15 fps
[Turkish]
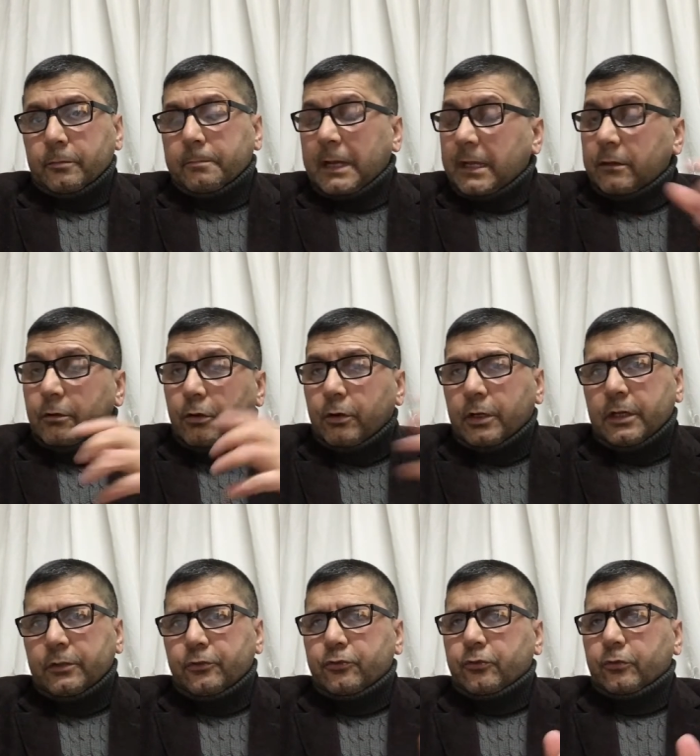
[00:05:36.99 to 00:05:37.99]
Ben de öyle
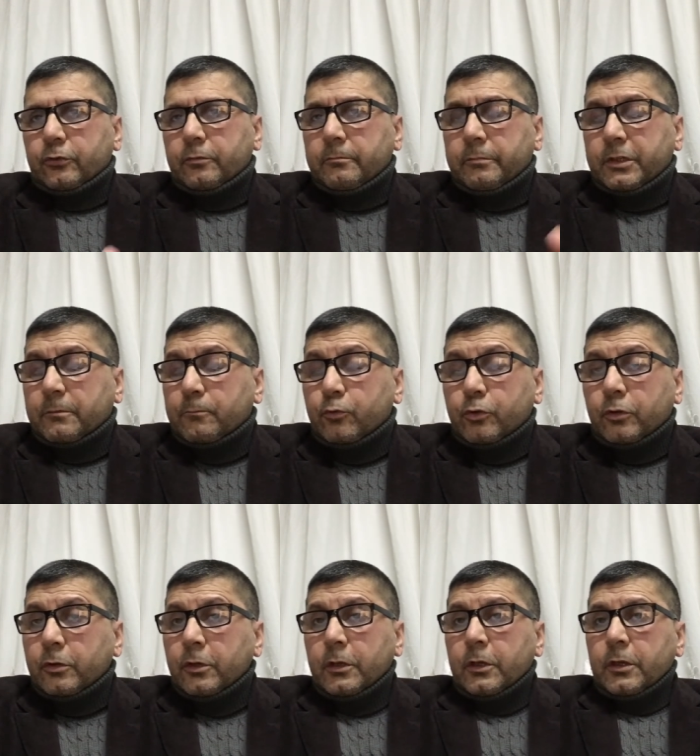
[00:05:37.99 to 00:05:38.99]
düşünüyordum. Bir bu
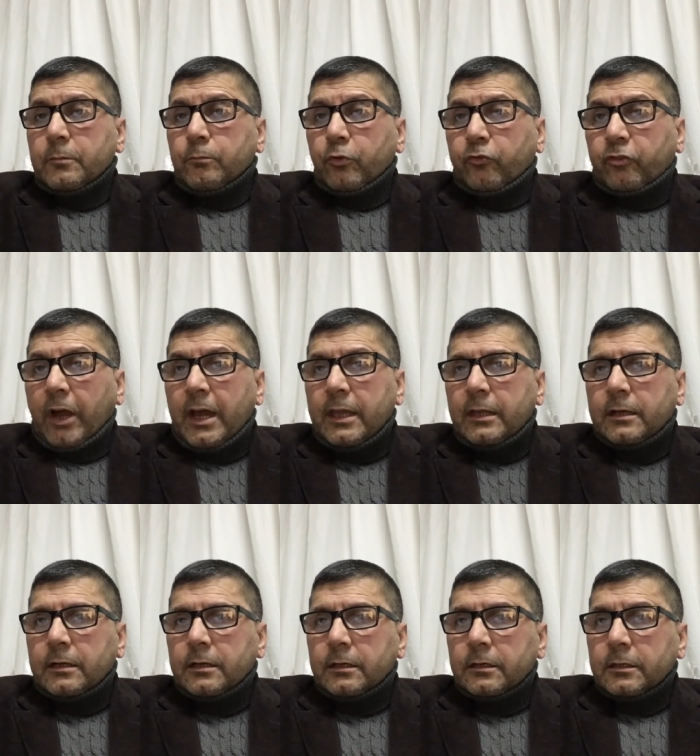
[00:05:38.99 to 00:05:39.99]
bu
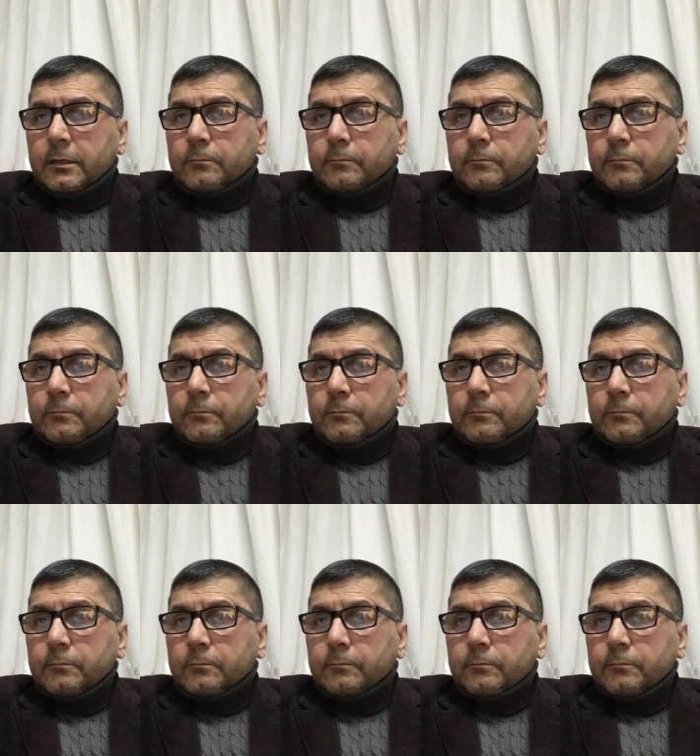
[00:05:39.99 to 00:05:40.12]
saygı,